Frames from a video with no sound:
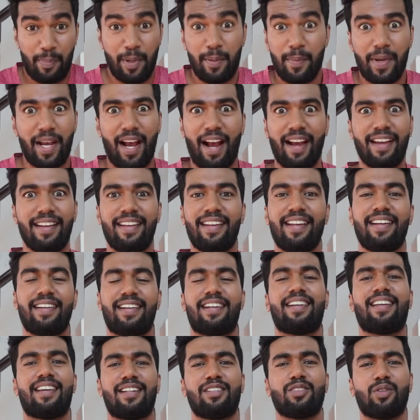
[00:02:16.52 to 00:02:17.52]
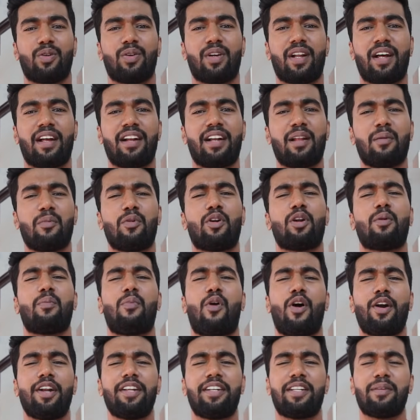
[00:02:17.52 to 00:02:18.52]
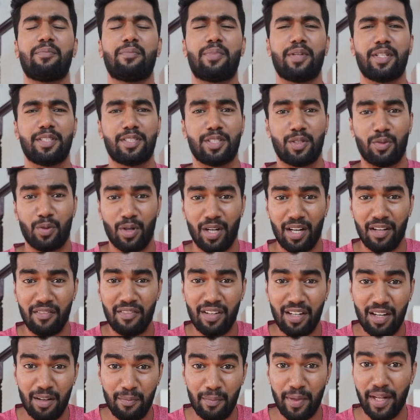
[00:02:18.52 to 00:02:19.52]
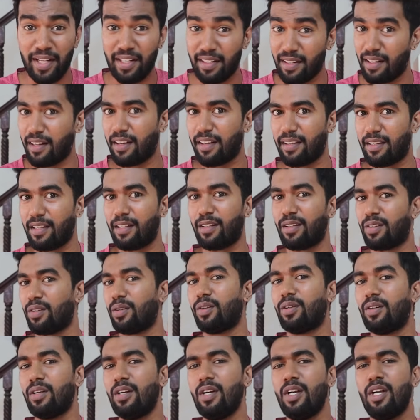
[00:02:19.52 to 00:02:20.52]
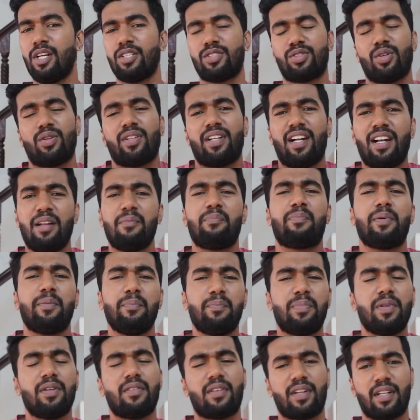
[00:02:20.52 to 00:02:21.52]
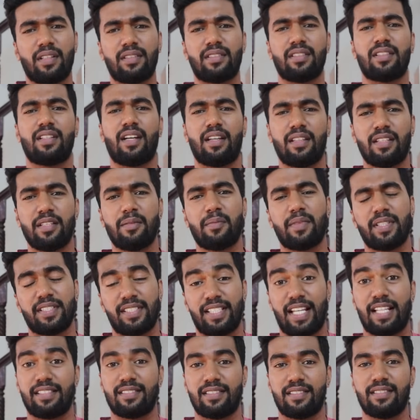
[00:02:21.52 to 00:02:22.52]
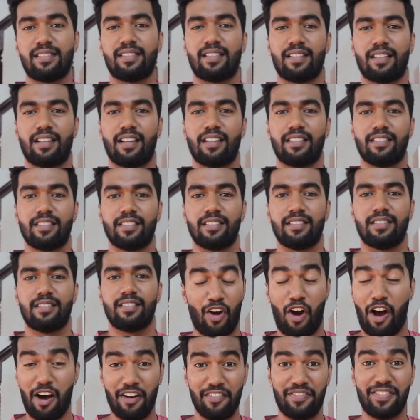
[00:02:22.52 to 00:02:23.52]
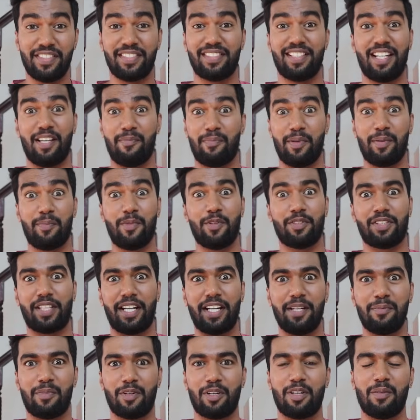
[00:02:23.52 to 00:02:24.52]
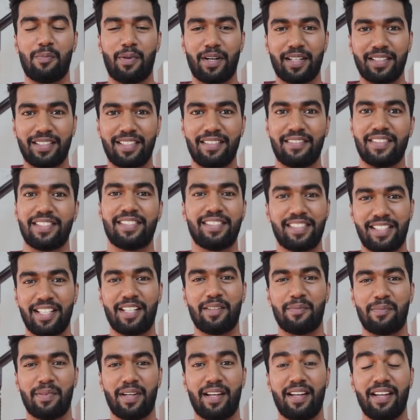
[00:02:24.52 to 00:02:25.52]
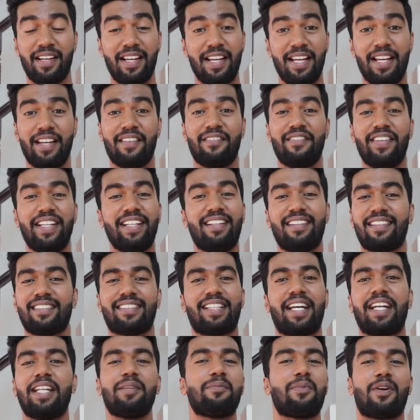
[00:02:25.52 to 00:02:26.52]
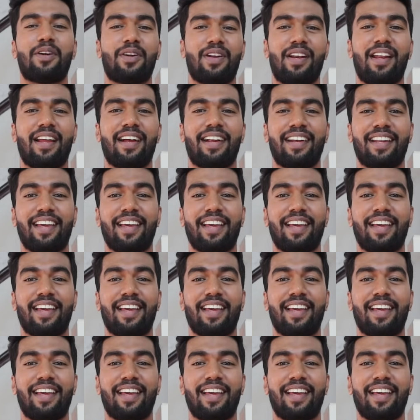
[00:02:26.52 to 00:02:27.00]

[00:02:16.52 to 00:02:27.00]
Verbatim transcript: எப்பயுமே ஹைட்ரேட்டடாக இருந்தோம்னா நம்மளோட பாடி டெம்பரேச்சர் ஒரு லெவலில் மெயின்டைன் ஆகிட்டே இருக்கும் ஸோ அதனால் பிம்பிள் வர்றதுக்கு அதிகமாக சான்சஸ் இருக்காது நான் ஆஃபீஸில் எப்பயுமே தண்ணி பாட்டில் பக்கத்தில் வச்சு வச்சுட்டே இருப்பேன் வீட்டில் தனி பாட்டில்லாம்